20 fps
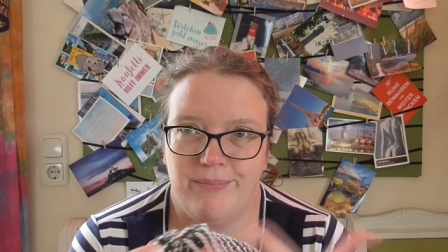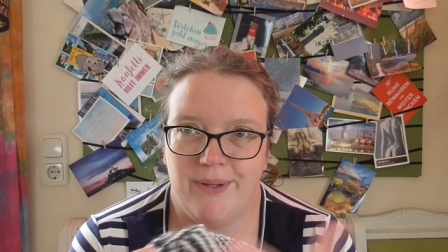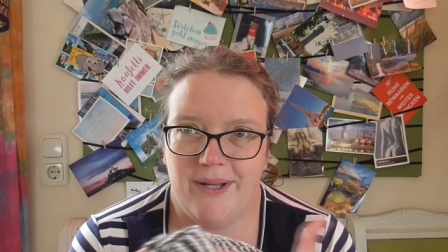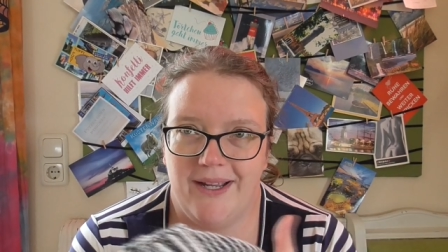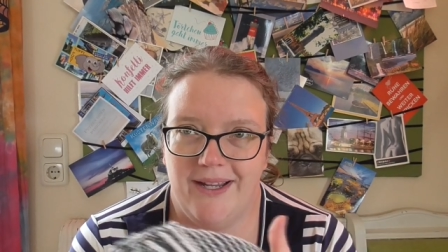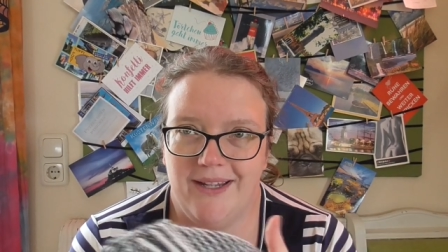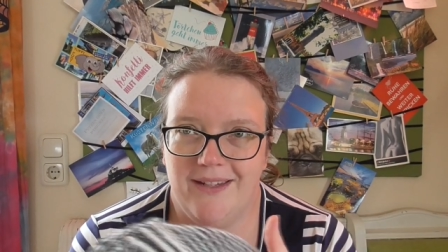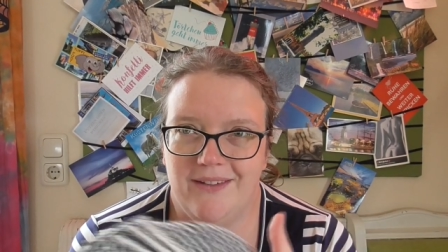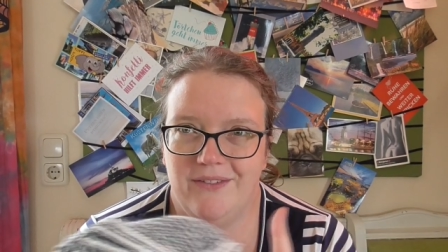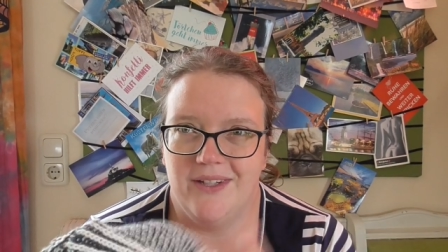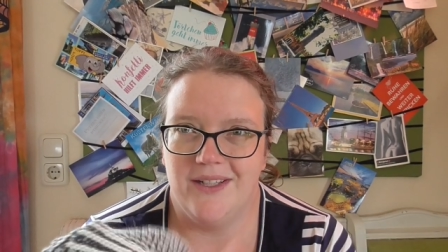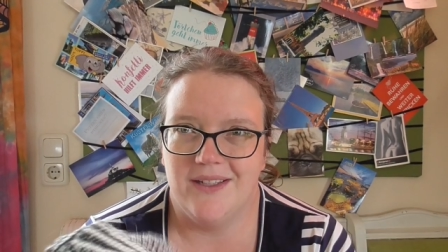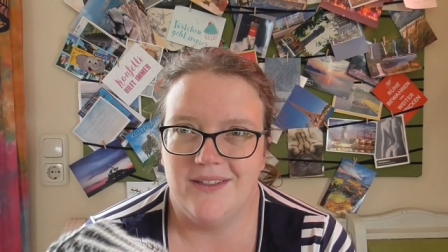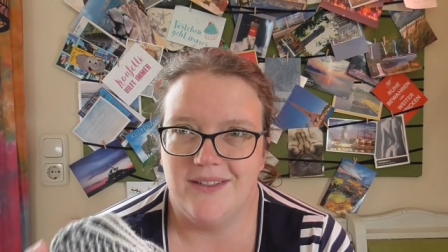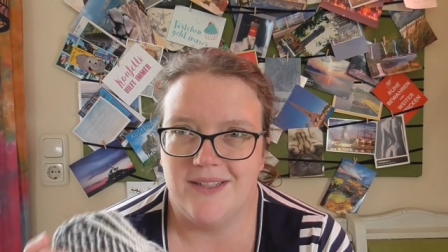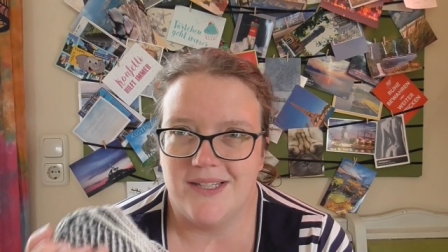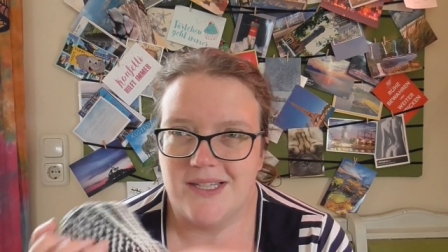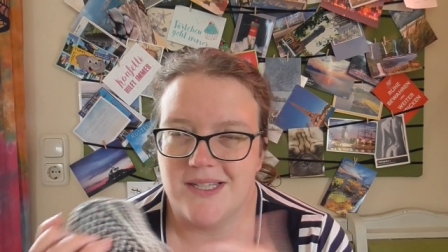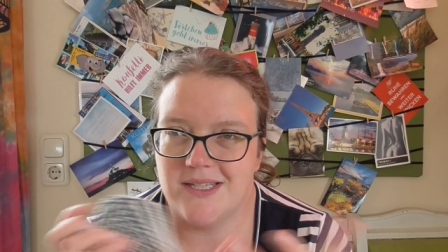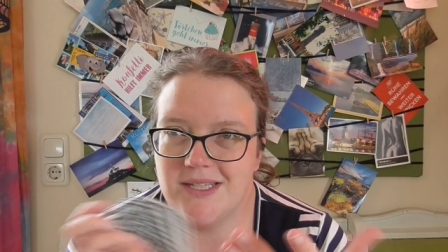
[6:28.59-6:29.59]
breit
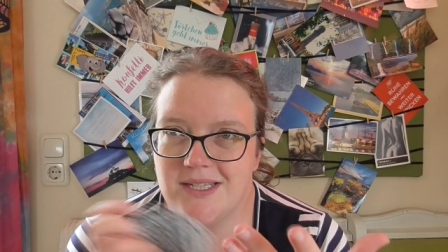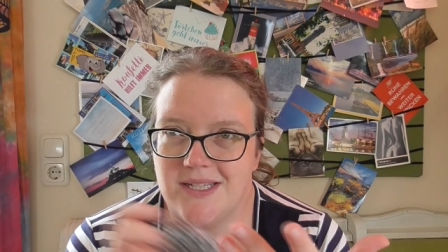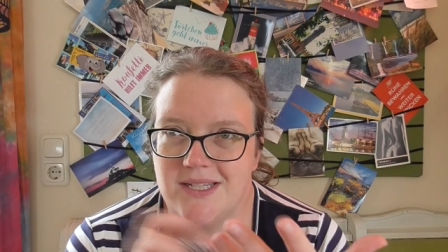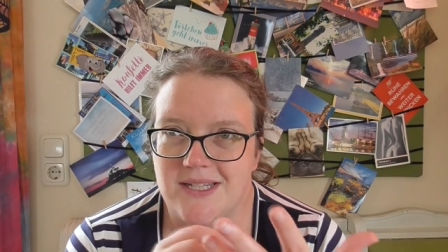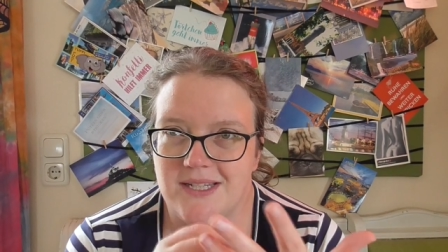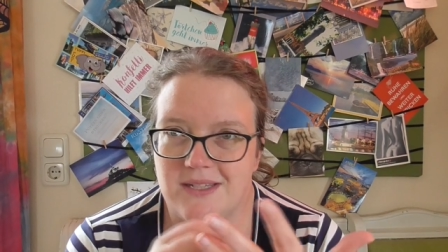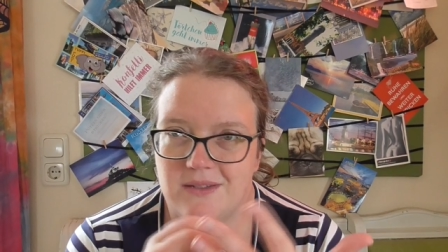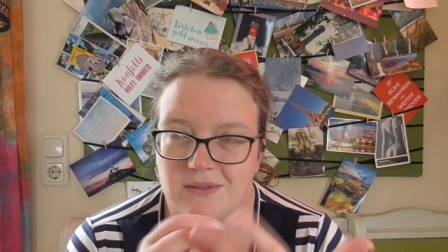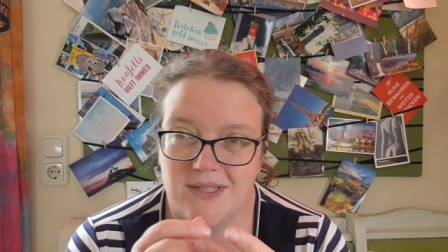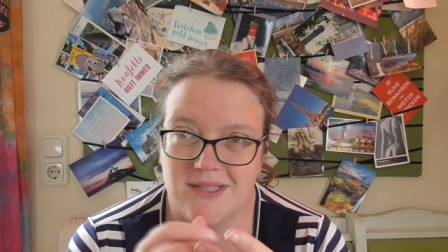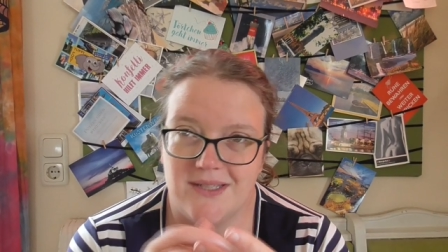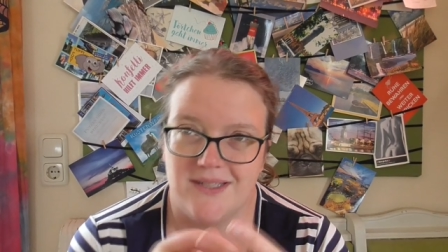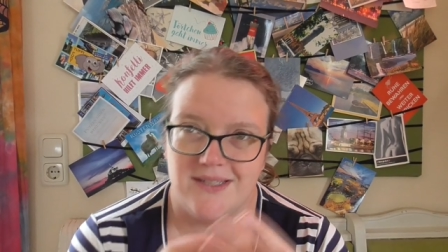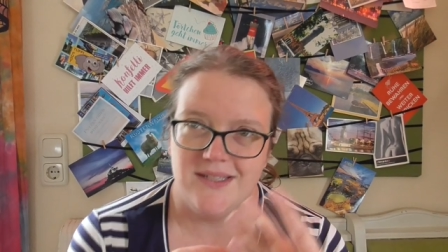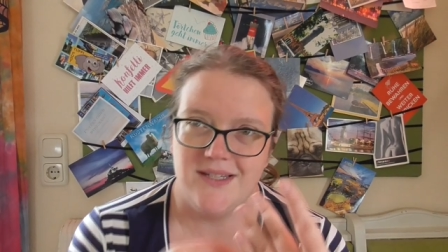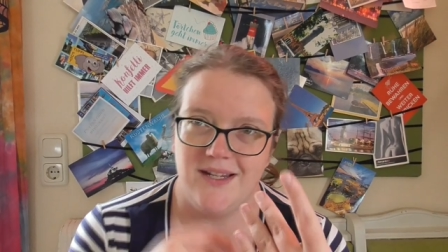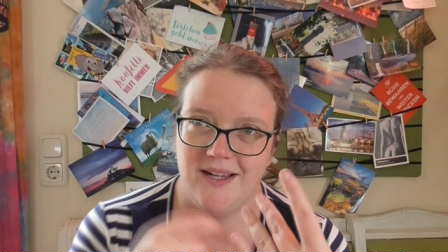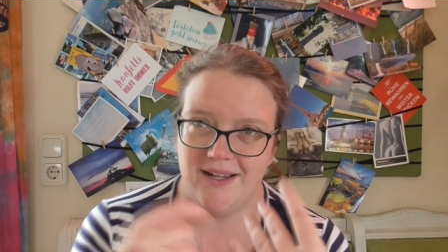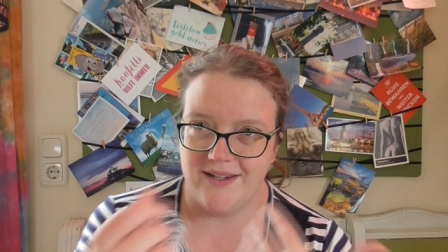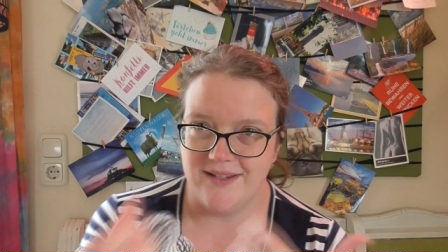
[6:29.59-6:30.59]
werden, dass es nicht so
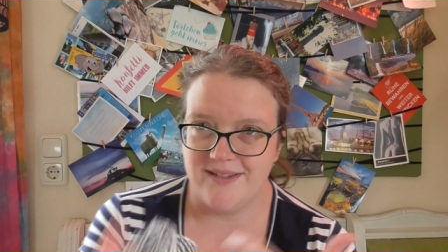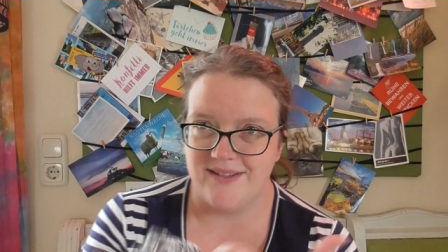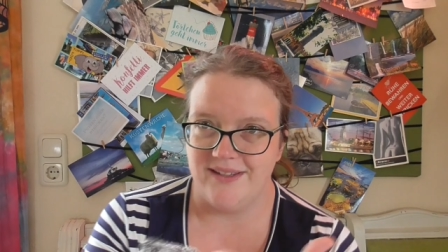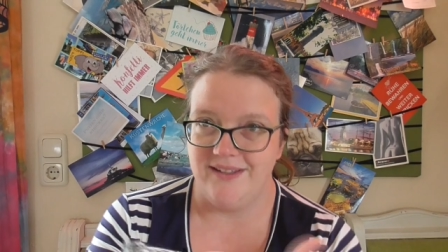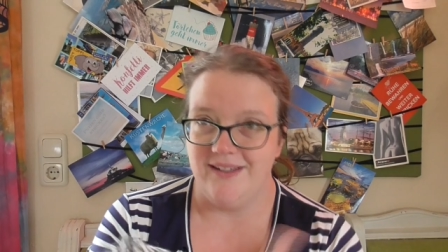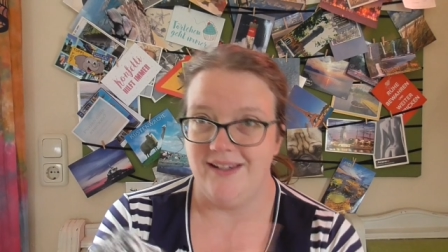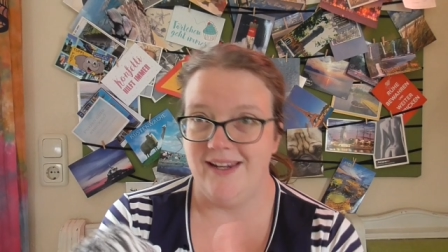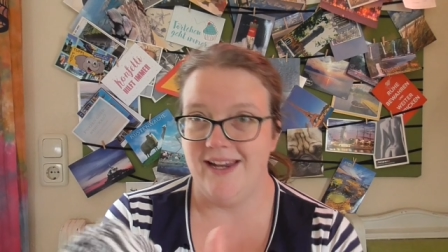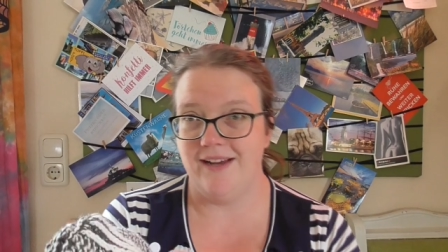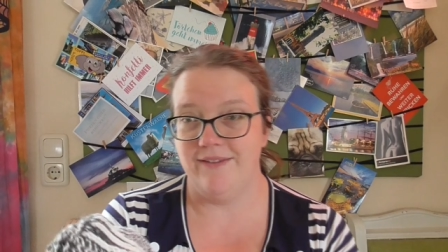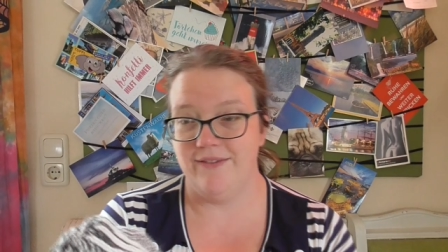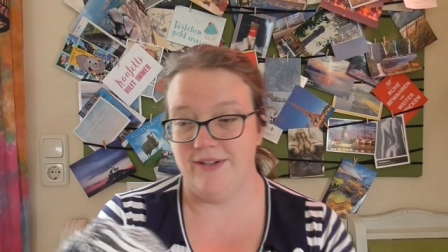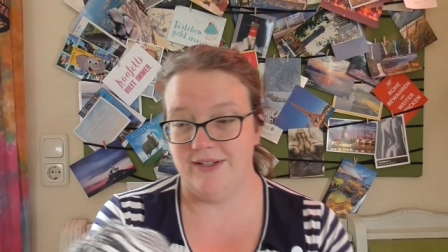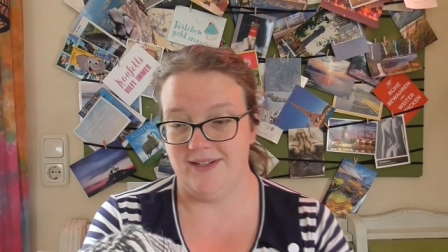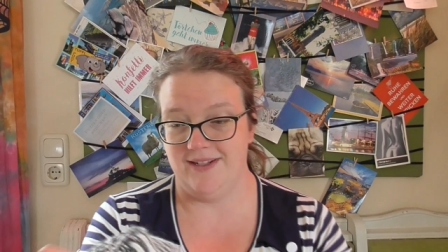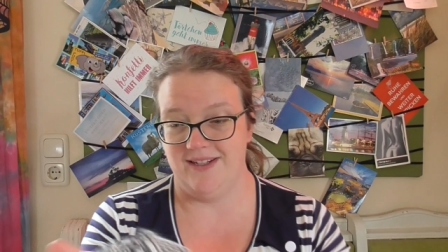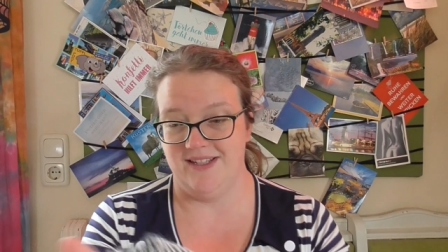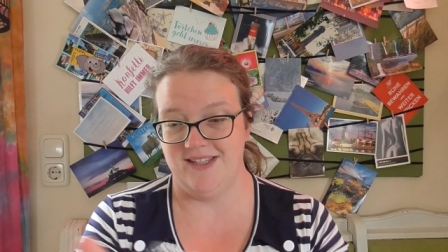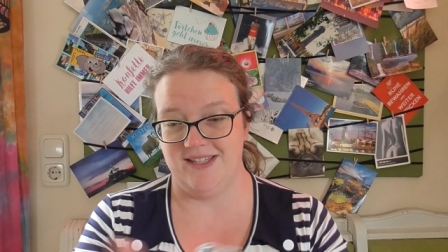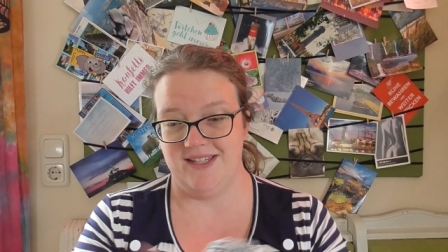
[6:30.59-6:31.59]
ist, dass die eine Seite länger
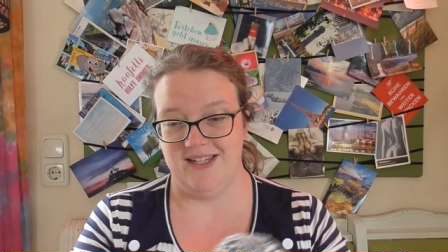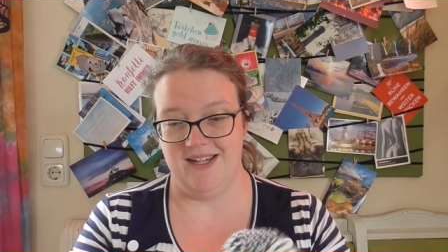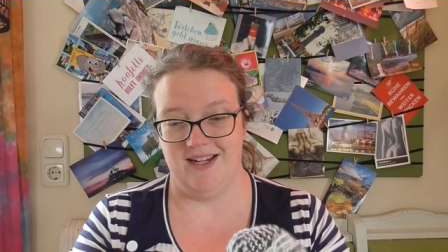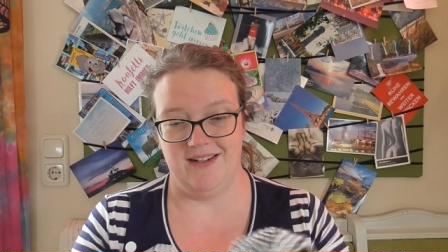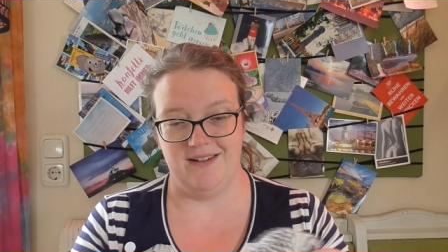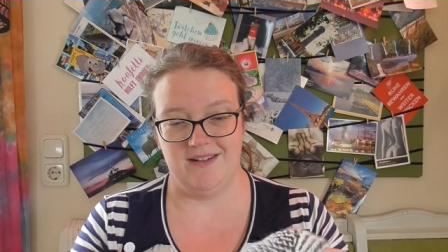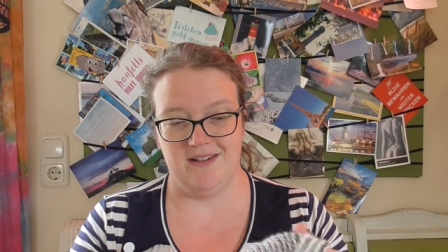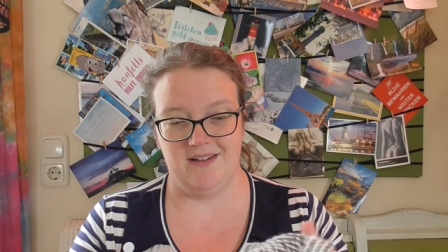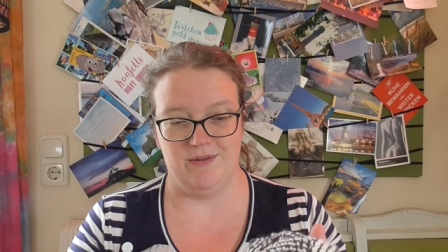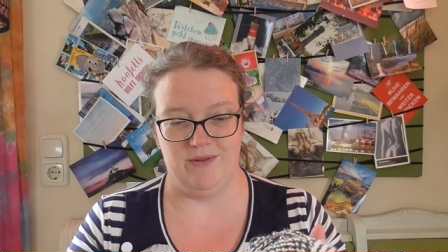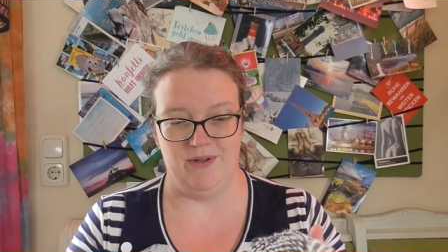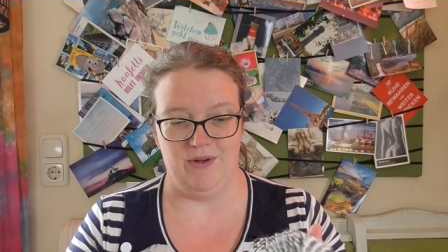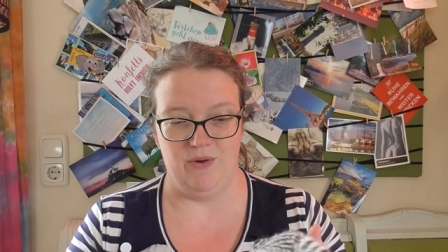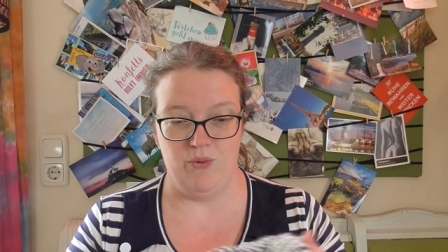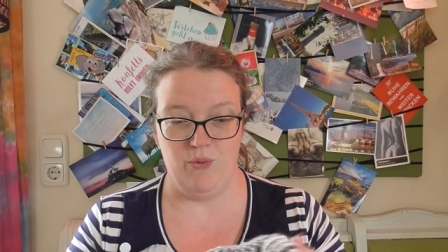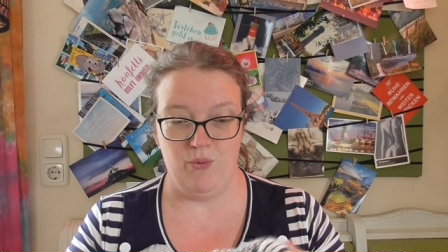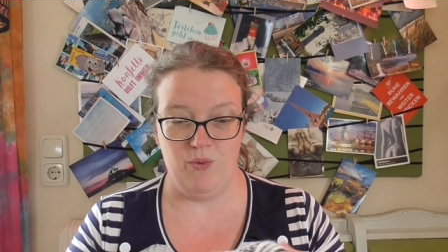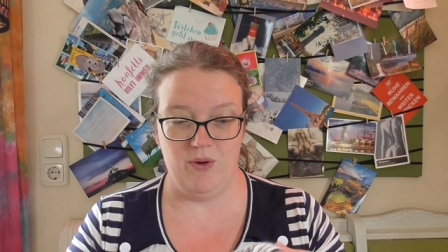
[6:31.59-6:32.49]
wird als die andere oder